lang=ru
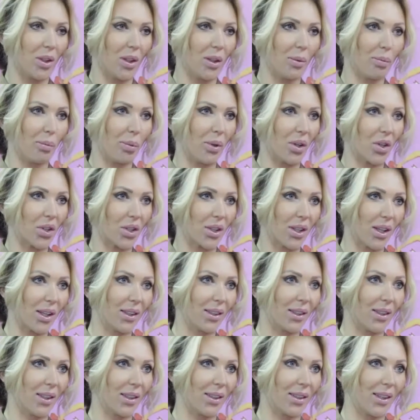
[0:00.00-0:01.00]
ты пришла
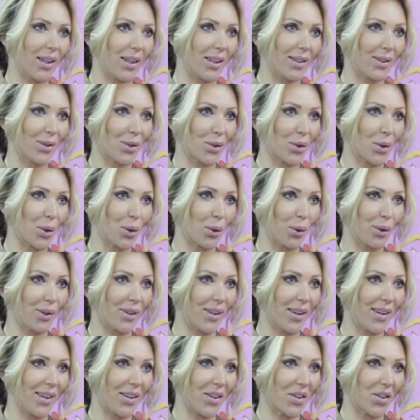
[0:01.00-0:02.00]
на реалити-шоу
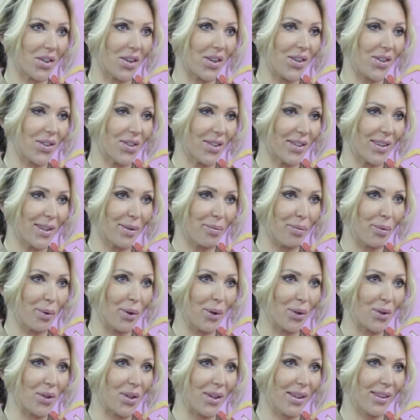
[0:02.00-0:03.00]
«Идеальная женщина» и
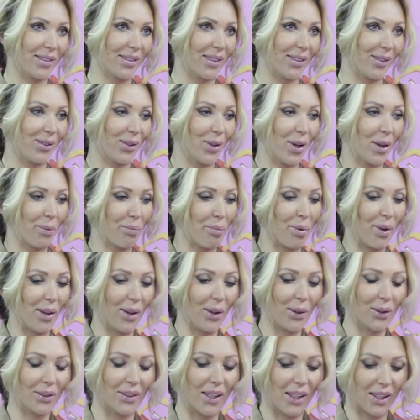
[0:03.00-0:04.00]
получила изучила здесь все э, от
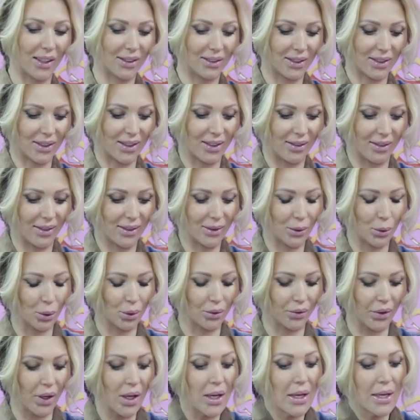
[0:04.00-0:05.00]
пилон до ораторского
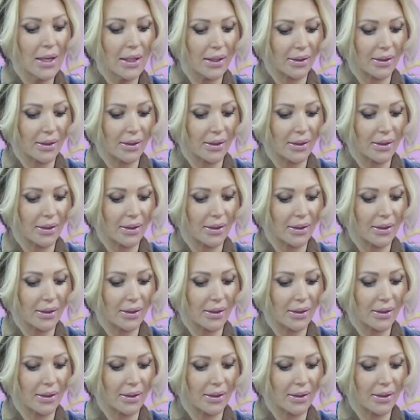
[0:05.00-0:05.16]
искусства.